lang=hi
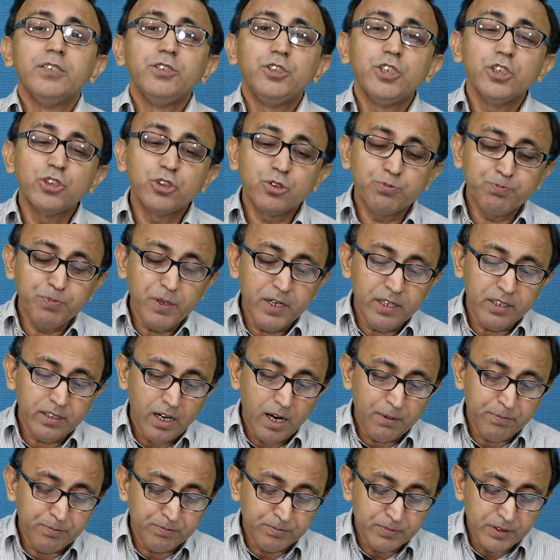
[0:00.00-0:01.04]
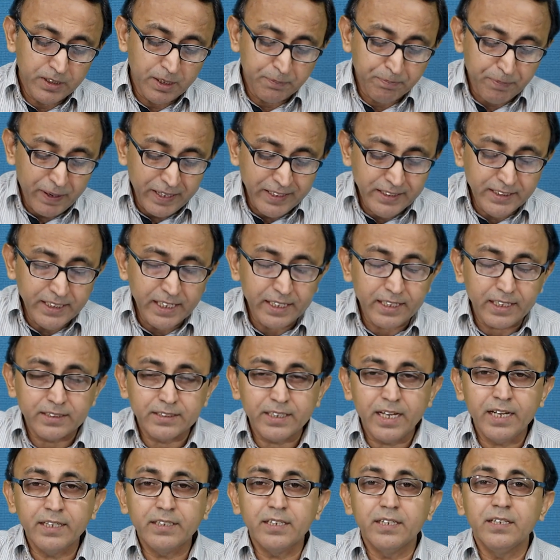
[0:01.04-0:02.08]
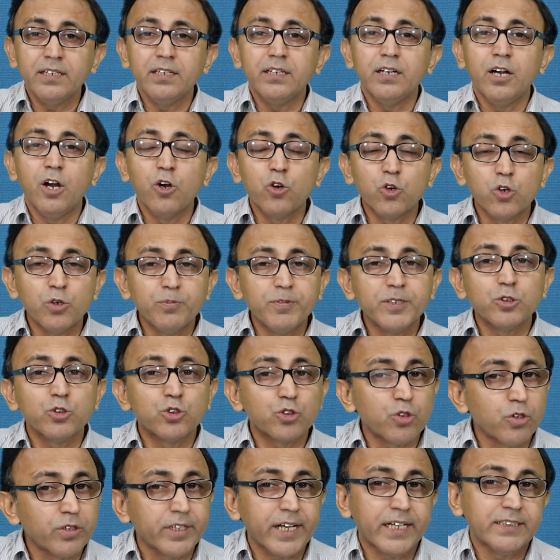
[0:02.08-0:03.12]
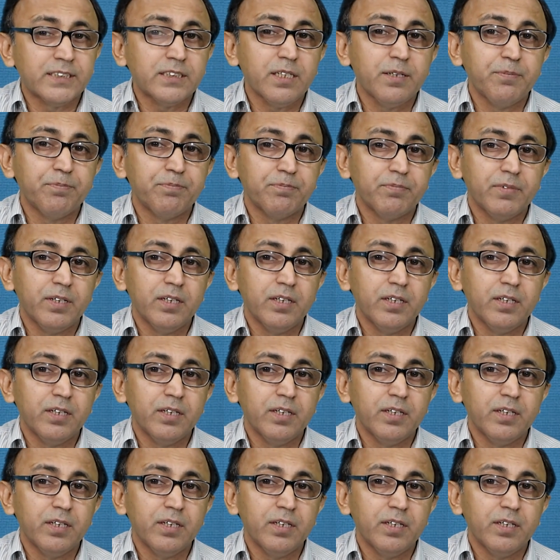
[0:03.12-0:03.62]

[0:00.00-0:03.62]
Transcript: जिस पर अब डिपेंड ये करता है कि हुकूमत उसको कैसे